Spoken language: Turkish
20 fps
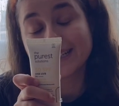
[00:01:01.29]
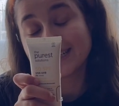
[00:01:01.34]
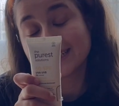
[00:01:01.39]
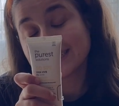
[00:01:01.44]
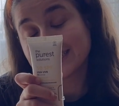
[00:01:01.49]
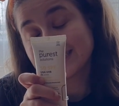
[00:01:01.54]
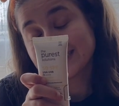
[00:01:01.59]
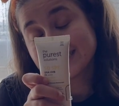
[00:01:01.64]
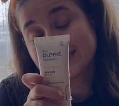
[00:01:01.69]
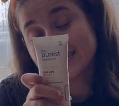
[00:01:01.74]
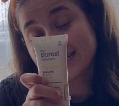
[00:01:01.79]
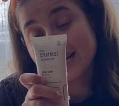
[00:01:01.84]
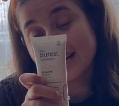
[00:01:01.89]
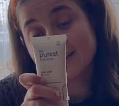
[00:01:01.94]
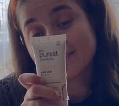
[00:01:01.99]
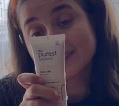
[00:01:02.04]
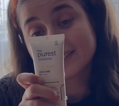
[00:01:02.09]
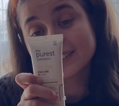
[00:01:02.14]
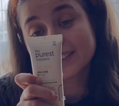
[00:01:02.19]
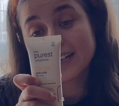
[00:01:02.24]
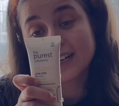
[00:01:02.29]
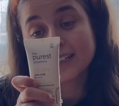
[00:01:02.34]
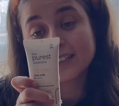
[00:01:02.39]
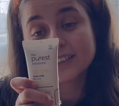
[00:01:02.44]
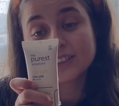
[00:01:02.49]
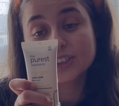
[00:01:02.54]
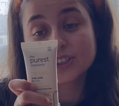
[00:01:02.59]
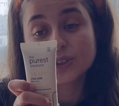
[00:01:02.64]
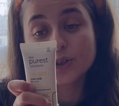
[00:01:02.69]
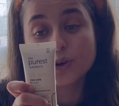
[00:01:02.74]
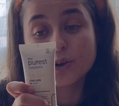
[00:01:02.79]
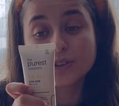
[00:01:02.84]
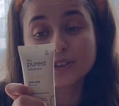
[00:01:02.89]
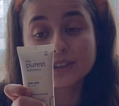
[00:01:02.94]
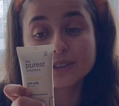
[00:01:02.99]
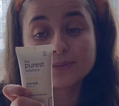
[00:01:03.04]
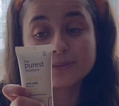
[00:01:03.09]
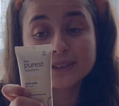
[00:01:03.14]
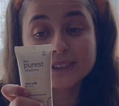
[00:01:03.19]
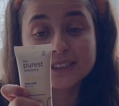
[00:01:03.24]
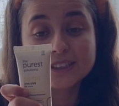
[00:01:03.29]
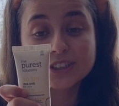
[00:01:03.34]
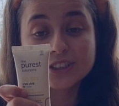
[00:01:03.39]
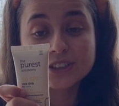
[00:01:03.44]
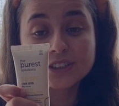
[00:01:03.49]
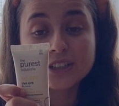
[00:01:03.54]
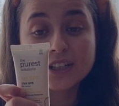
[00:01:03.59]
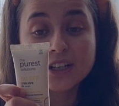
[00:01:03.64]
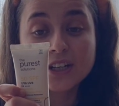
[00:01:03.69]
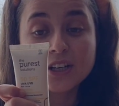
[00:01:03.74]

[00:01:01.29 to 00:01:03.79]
yan etkiler ve tahrişi önlemek için